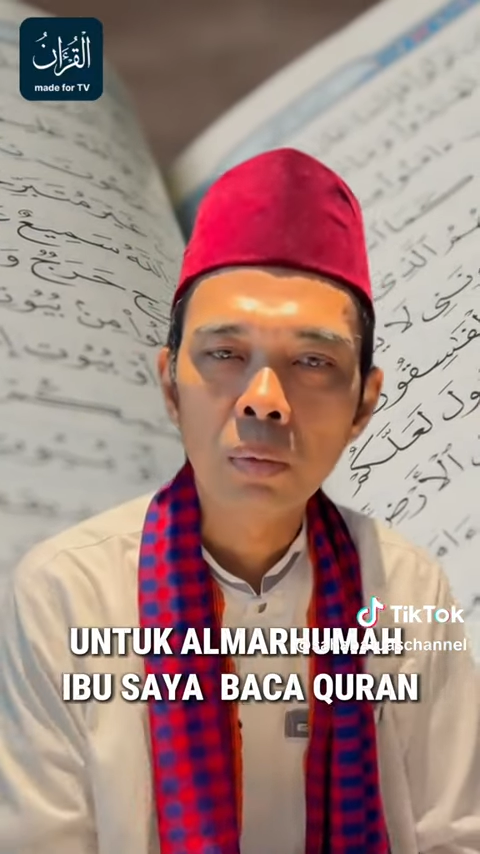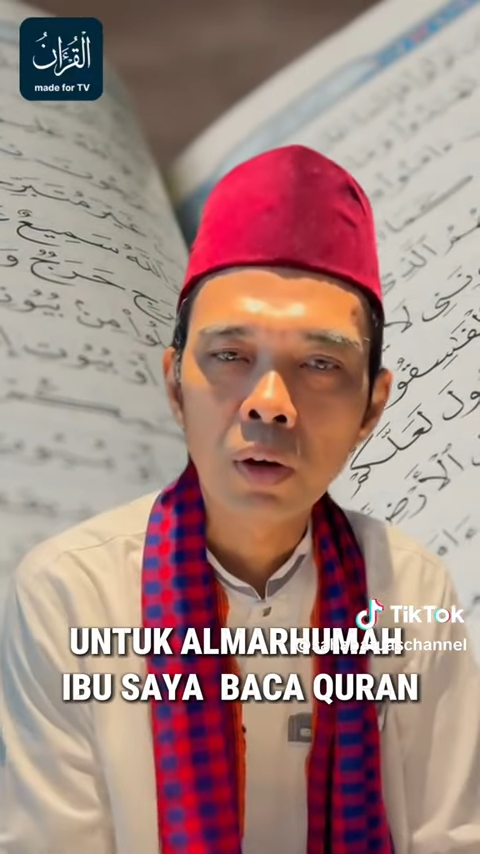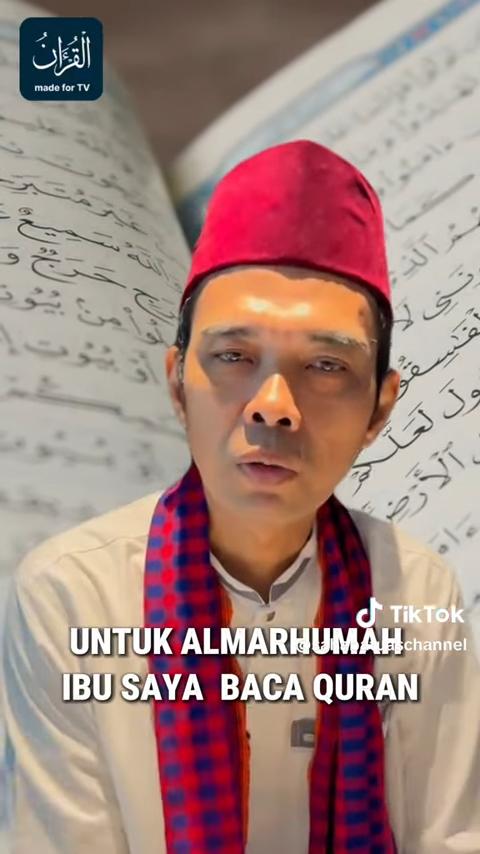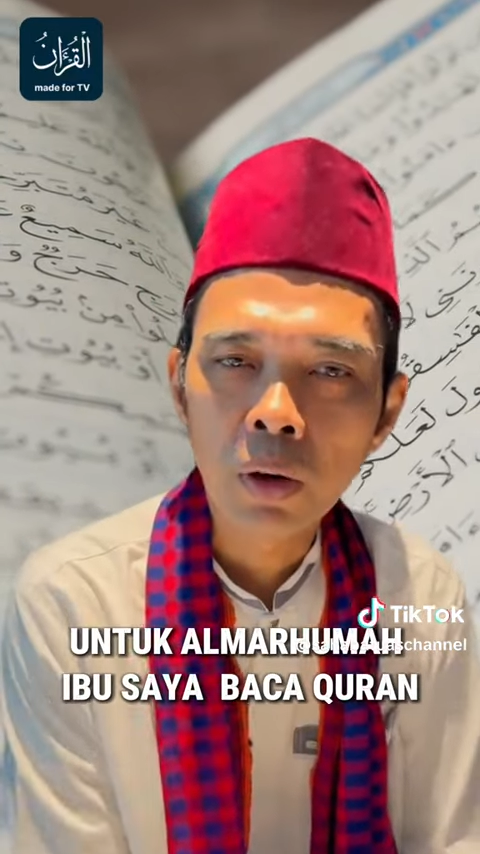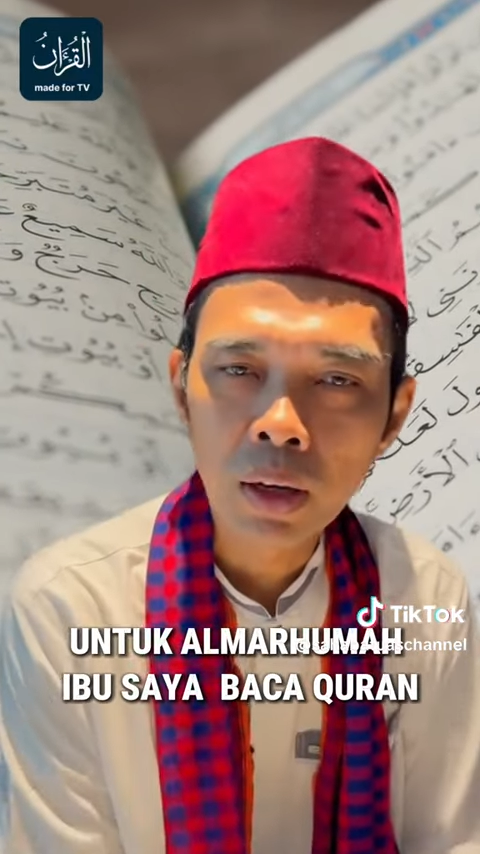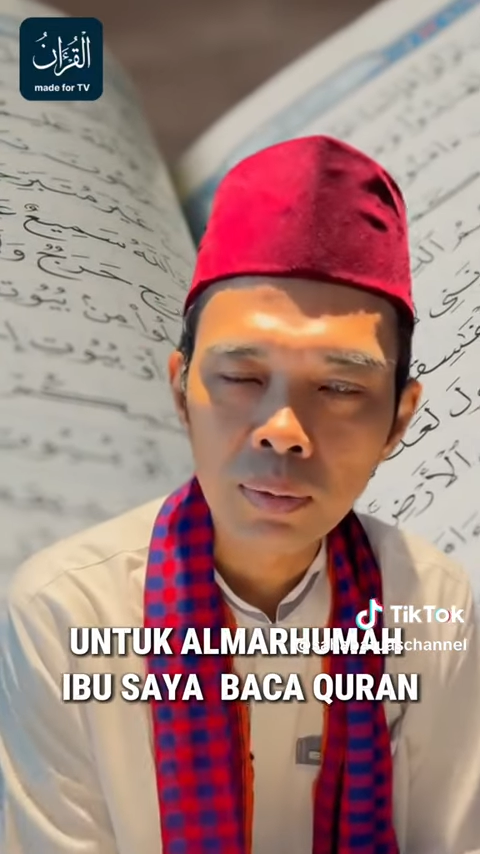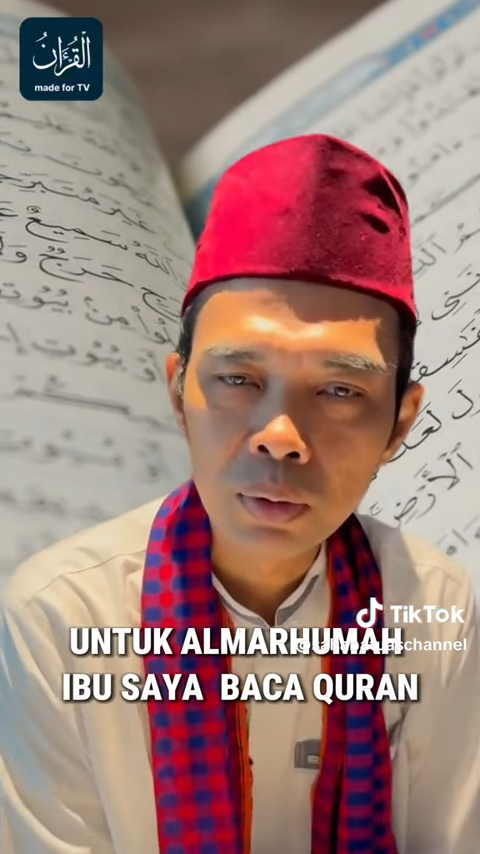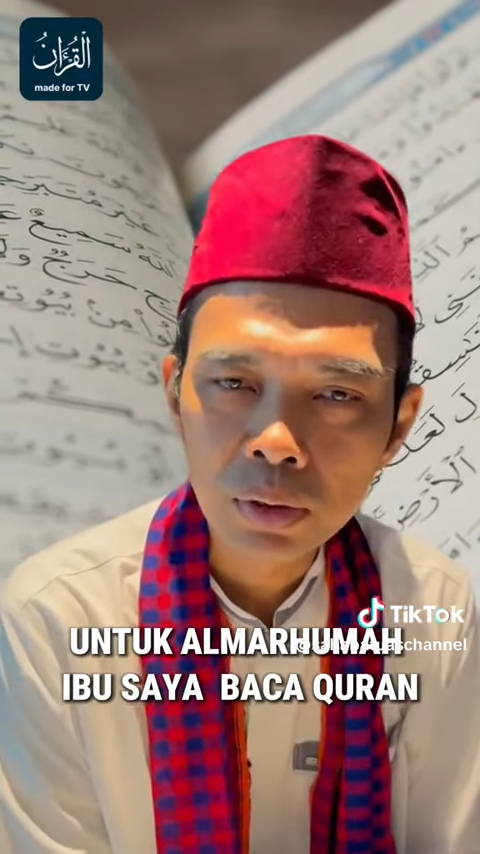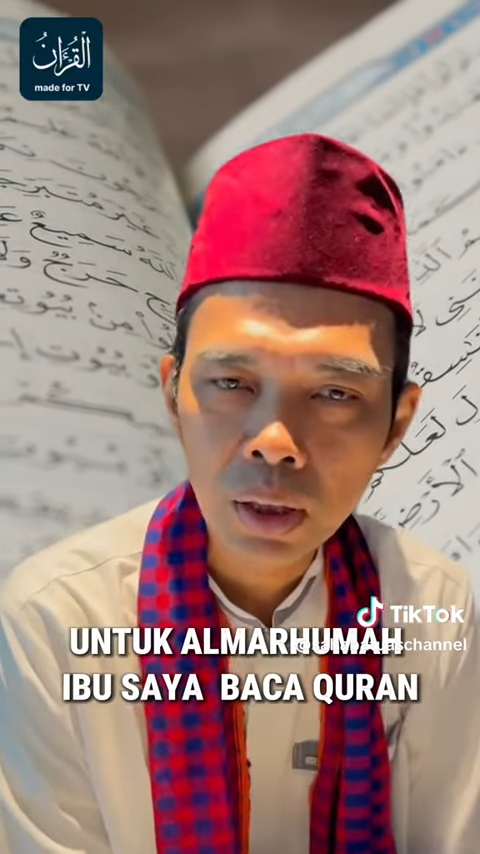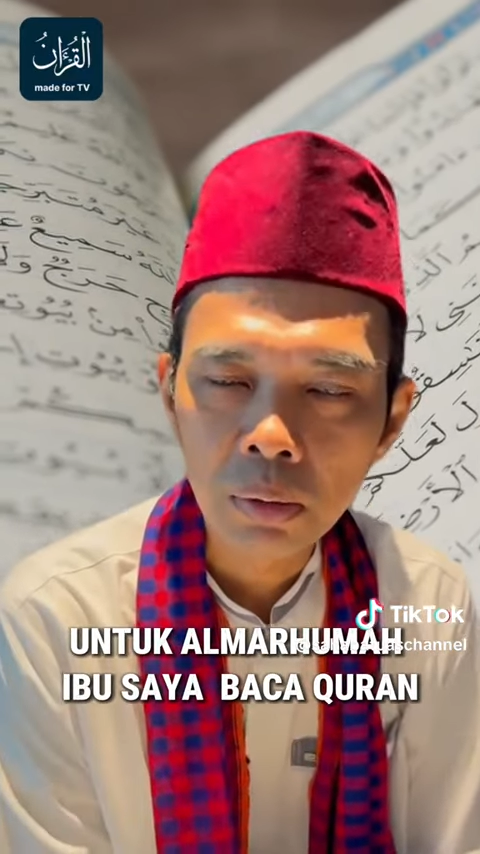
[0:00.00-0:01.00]
almarhumah
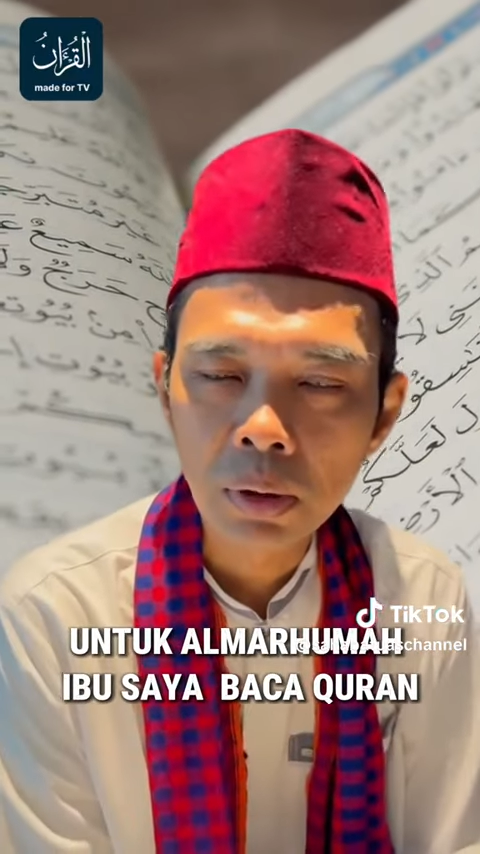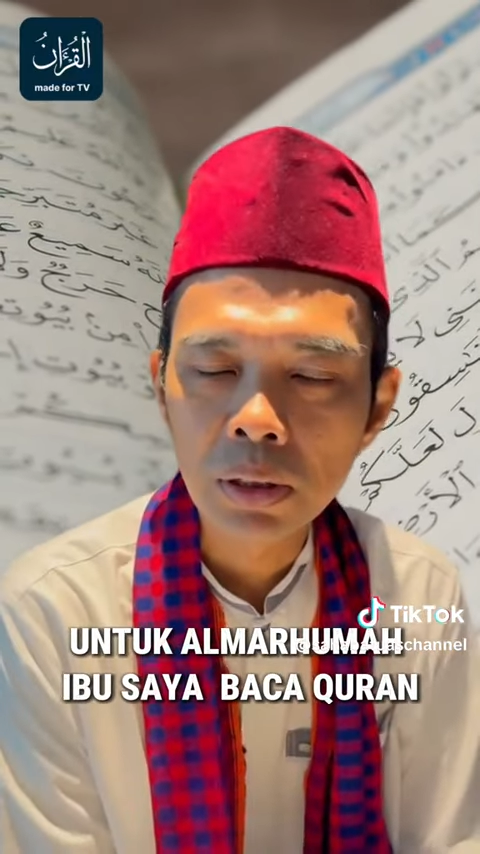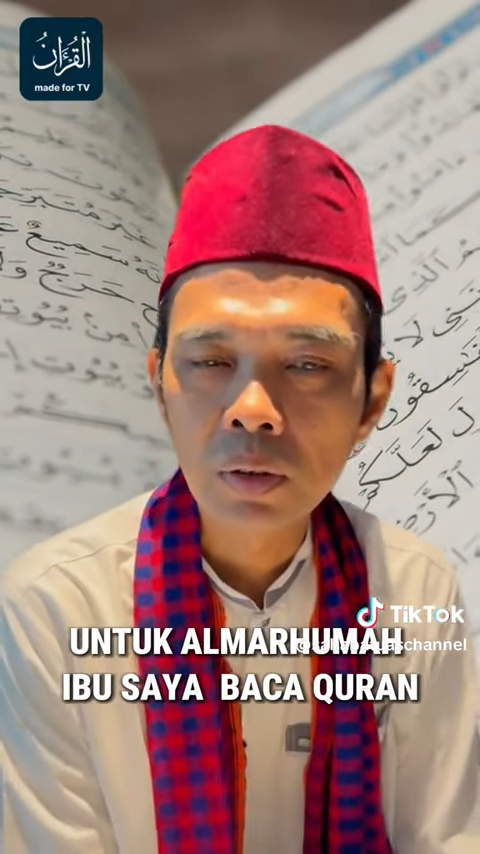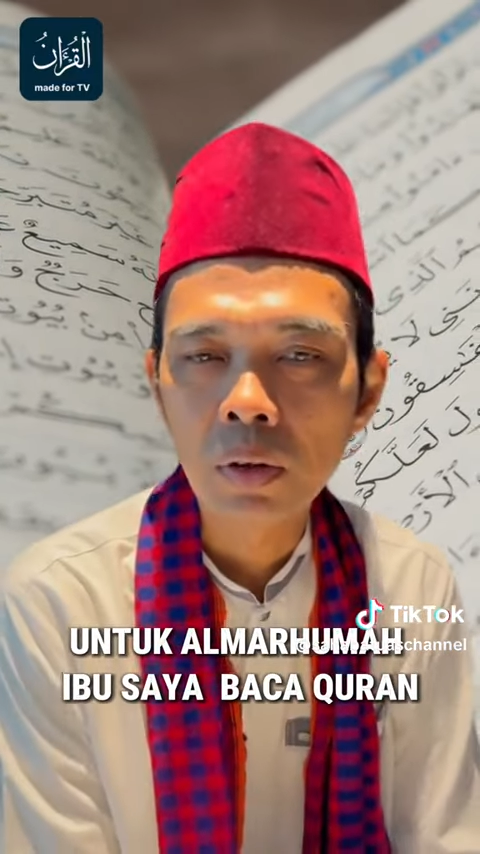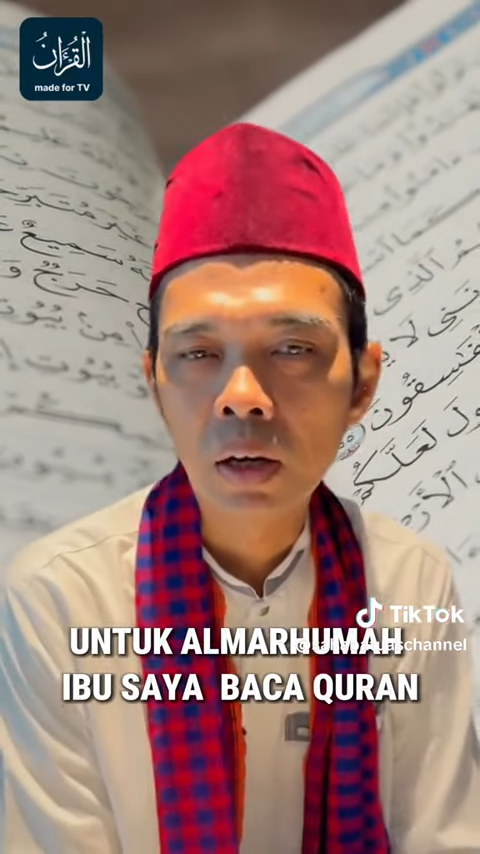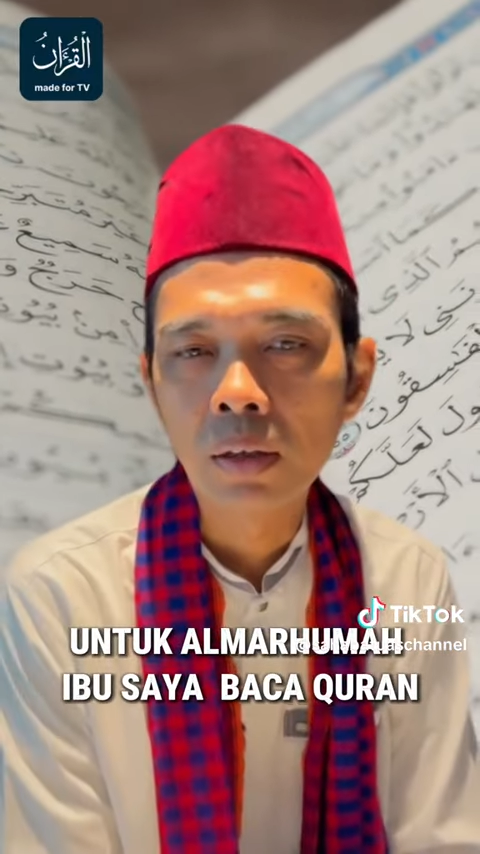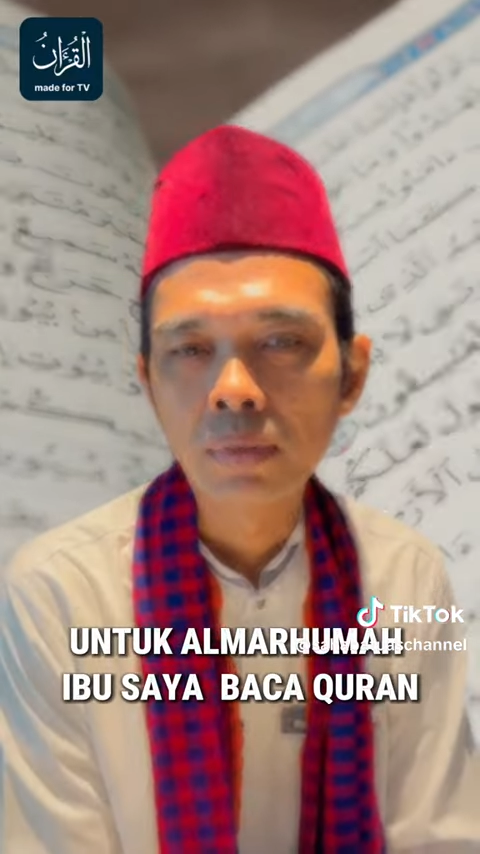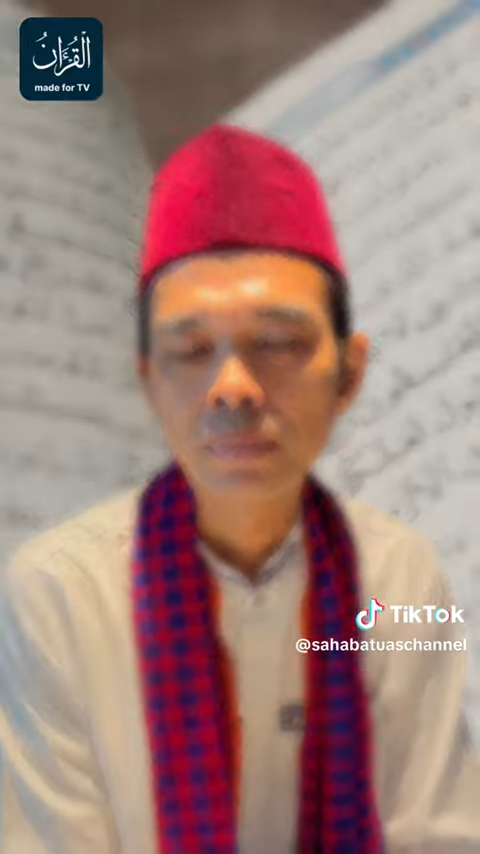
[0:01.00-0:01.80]
ibu saya baca Quran